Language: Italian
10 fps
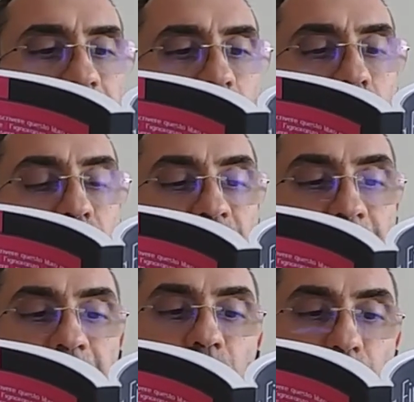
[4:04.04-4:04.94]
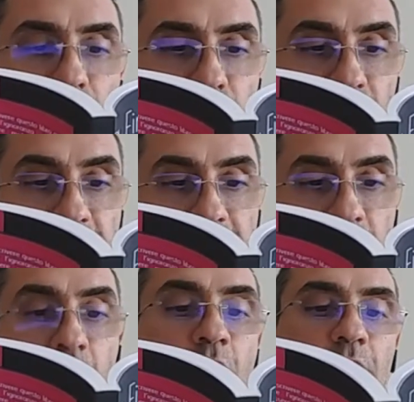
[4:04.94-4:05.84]
comportamento
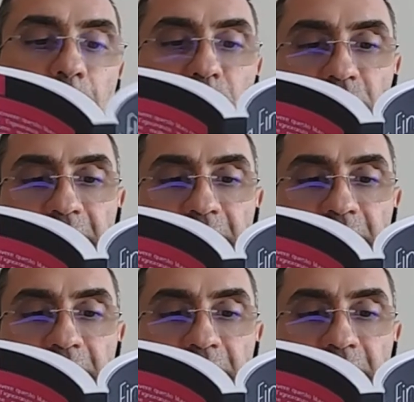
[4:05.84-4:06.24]
opportunistico che potrà